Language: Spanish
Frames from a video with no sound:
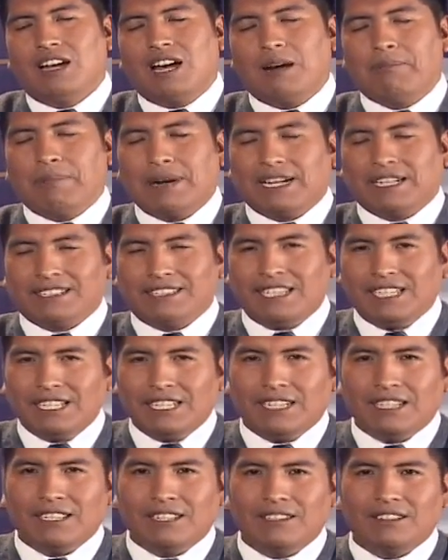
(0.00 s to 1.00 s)
a
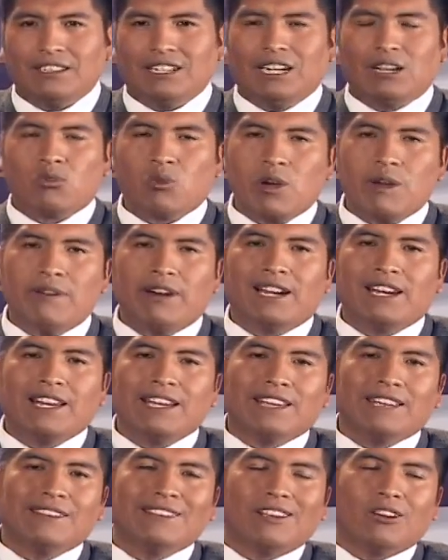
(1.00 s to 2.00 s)
partir de la nueva
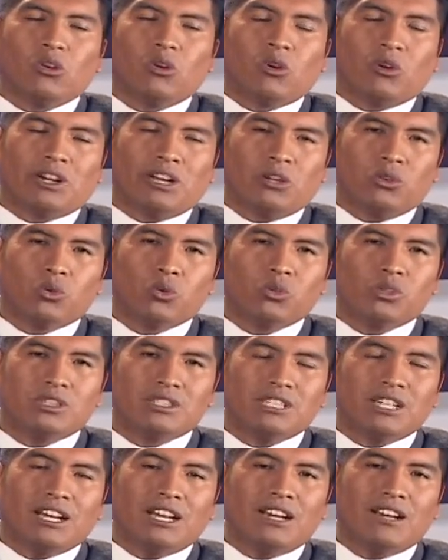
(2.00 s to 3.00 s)
ley del órgano
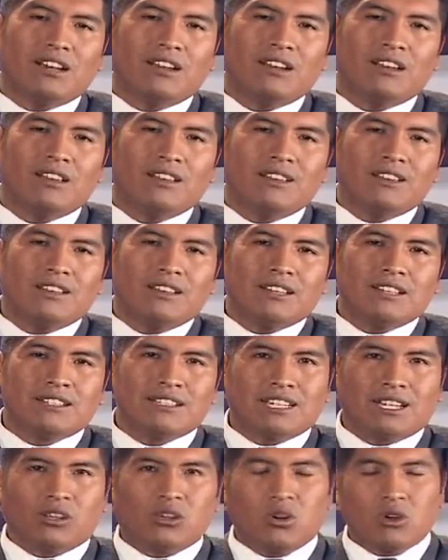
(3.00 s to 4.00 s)
judicial,
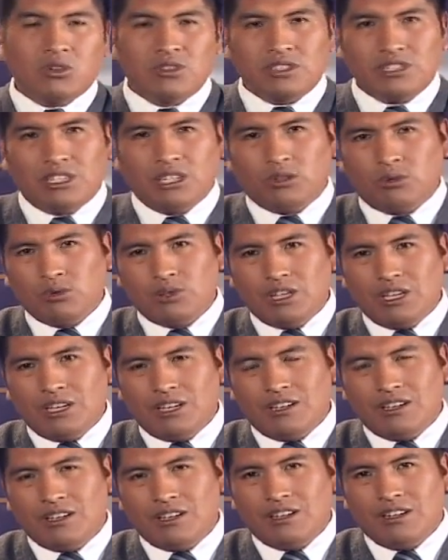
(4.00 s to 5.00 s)
se
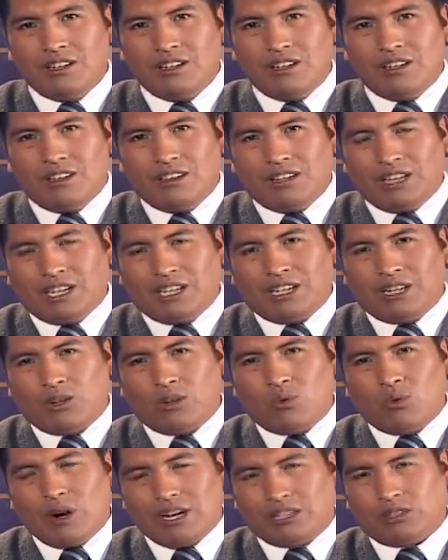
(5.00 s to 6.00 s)
constituye de
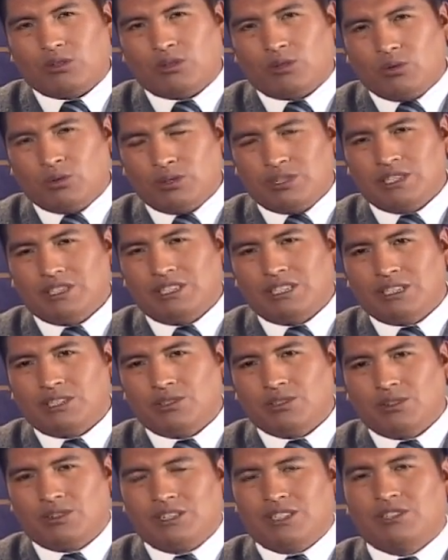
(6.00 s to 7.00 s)
cuatro
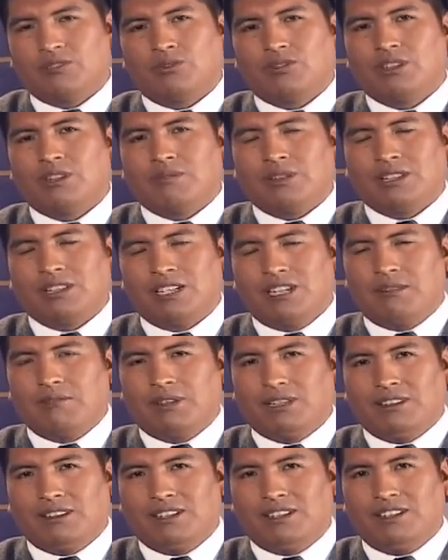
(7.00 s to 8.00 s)
jurisdicciones
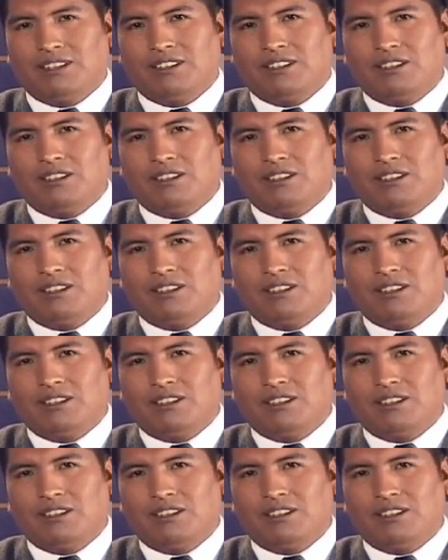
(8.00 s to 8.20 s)
fundamentalmente.